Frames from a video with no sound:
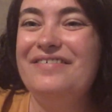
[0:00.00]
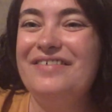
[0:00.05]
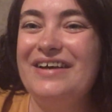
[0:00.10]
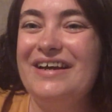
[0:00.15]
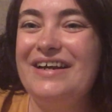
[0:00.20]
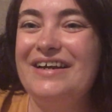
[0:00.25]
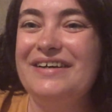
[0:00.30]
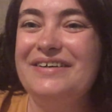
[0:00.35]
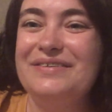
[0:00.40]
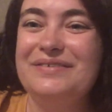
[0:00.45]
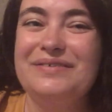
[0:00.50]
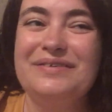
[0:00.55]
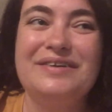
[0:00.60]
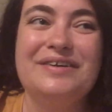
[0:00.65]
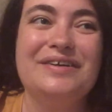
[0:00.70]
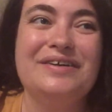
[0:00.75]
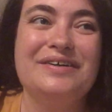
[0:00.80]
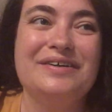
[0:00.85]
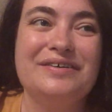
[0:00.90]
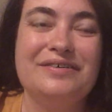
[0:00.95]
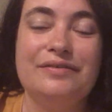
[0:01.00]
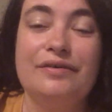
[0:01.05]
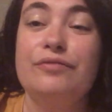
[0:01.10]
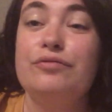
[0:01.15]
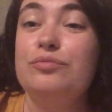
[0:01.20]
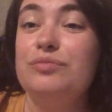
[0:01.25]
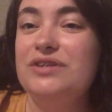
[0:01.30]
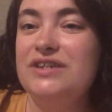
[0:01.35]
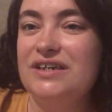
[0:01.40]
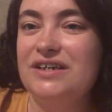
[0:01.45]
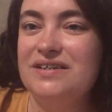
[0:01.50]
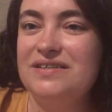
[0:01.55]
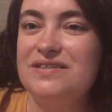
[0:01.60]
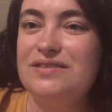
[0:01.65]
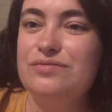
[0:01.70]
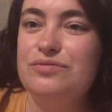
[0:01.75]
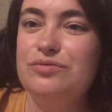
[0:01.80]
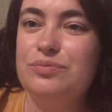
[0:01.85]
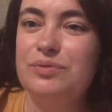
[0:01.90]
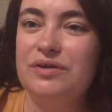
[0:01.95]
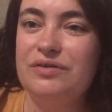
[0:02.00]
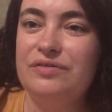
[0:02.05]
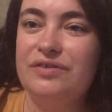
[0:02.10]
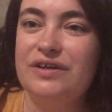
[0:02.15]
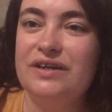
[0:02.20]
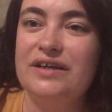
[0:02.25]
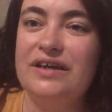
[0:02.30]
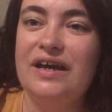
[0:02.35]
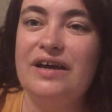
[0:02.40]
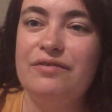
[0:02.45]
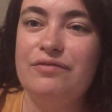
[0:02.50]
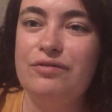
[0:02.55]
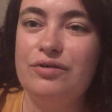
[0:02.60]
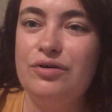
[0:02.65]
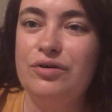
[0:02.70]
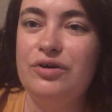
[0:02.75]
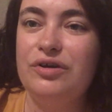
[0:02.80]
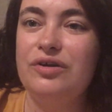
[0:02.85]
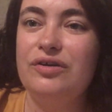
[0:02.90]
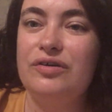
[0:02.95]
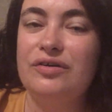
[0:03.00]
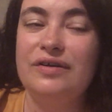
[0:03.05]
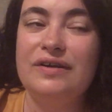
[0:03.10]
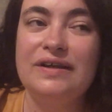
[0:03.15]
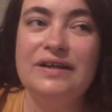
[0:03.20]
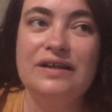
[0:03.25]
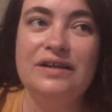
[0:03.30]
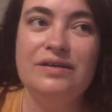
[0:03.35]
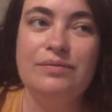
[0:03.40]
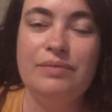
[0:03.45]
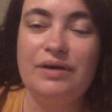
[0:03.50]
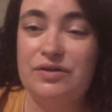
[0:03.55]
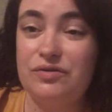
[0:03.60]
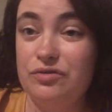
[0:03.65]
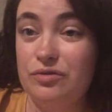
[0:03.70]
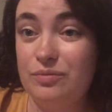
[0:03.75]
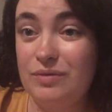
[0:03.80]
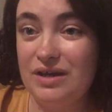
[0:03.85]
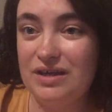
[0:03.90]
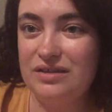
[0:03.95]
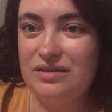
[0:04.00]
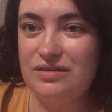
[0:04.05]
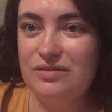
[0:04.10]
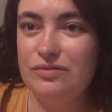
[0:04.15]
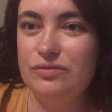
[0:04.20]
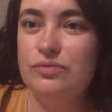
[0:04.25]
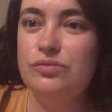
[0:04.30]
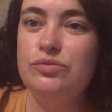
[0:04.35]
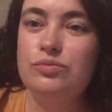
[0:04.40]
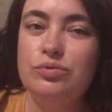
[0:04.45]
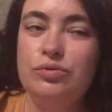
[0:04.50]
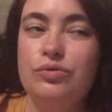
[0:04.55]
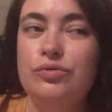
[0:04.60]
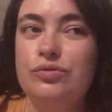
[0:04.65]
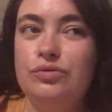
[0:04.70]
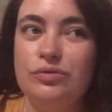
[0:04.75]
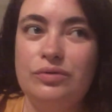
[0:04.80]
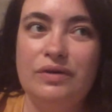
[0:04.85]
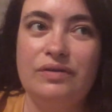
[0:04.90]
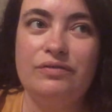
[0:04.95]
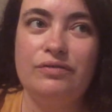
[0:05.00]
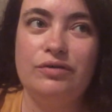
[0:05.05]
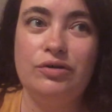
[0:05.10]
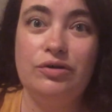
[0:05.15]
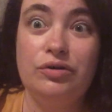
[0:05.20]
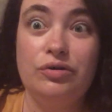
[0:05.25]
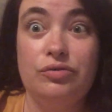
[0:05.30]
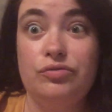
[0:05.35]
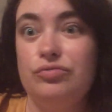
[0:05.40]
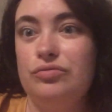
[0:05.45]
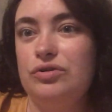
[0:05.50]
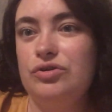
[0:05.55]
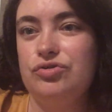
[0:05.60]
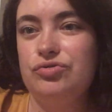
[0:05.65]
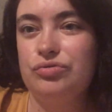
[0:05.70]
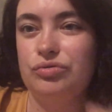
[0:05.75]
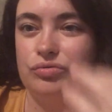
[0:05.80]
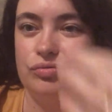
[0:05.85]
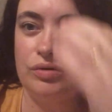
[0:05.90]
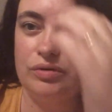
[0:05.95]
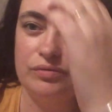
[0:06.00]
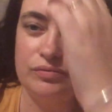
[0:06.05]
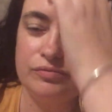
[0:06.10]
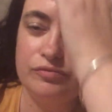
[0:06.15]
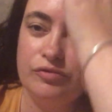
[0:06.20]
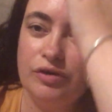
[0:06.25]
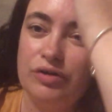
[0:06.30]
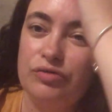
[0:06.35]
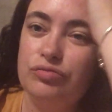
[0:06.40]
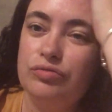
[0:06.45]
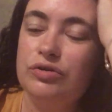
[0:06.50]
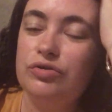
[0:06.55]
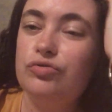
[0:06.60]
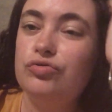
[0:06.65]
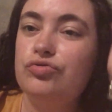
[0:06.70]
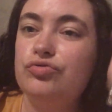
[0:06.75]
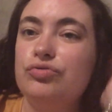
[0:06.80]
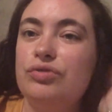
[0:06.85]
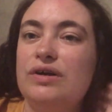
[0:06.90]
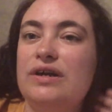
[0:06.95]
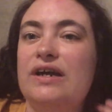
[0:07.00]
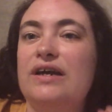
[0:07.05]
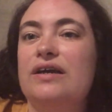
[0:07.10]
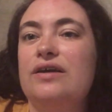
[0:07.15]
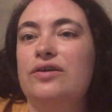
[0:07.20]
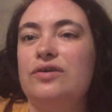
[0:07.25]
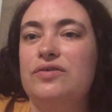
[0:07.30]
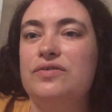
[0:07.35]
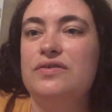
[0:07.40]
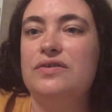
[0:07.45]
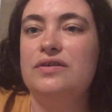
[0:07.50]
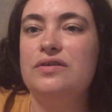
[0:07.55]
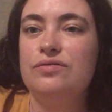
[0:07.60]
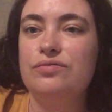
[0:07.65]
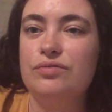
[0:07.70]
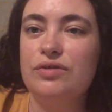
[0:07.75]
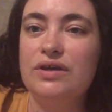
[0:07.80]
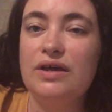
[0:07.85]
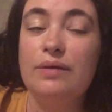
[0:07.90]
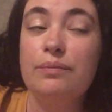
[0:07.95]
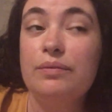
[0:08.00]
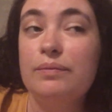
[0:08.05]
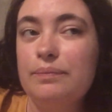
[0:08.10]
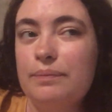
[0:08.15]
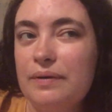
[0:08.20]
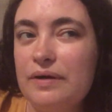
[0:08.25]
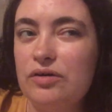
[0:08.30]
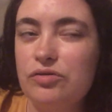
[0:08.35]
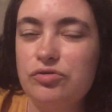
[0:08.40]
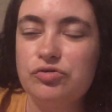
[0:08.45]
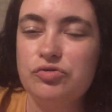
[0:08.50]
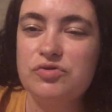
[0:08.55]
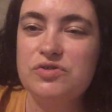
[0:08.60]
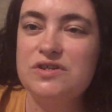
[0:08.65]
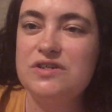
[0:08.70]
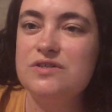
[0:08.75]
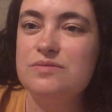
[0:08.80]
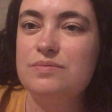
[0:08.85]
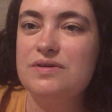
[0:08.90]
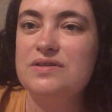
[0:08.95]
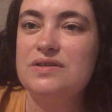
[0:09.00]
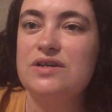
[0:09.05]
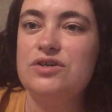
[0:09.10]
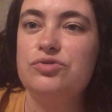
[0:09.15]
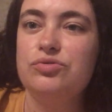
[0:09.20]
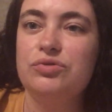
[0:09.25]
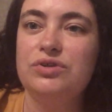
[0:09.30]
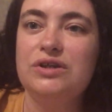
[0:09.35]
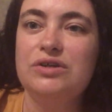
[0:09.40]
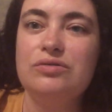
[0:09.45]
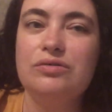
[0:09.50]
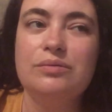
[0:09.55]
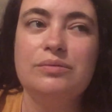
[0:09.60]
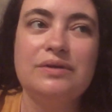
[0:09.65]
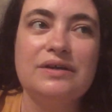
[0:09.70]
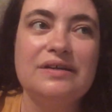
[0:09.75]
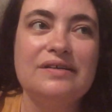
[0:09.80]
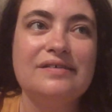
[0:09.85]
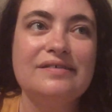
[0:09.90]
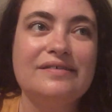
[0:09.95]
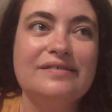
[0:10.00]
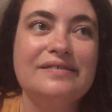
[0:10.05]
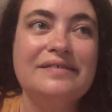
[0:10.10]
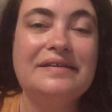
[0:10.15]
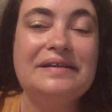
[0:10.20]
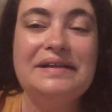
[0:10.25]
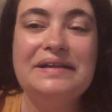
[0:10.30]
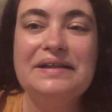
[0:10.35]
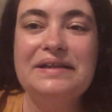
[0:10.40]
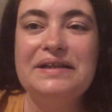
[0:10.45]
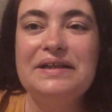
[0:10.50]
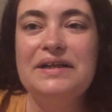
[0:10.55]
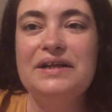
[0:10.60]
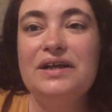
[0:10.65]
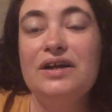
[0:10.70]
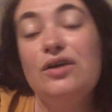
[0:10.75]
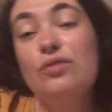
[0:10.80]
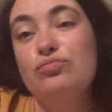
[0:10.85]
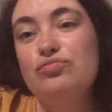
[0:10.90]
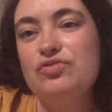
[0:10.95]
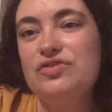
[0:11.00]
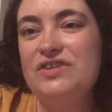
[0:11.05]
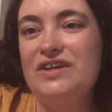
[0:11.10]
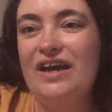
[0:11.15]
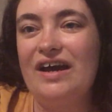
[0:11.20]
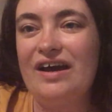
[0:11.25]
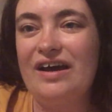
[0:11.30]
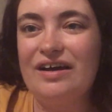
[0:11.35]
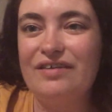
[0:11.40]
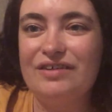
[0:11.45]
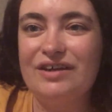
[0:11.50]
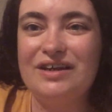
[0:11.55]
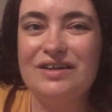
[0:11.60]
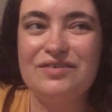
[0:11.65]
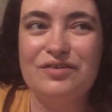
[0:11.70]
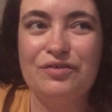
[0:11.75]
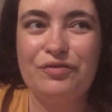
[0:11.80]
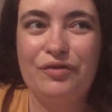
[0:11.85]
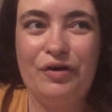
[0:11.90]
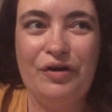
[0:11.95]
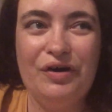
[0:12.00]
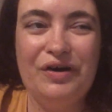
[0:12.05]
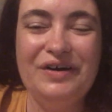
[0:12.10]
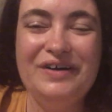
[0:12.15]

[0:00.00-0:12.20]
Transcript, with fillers: voilà, donc euh, vous me direz si vous préférez un vlog par semaine ou plutôt un vlog tous les jours, quoi. Voire tous les deux jours à la rigueur, si des fois il n'y a pas, grand chose qui se passe la journée, quoi, mais euh, c'est rare avec les enfants.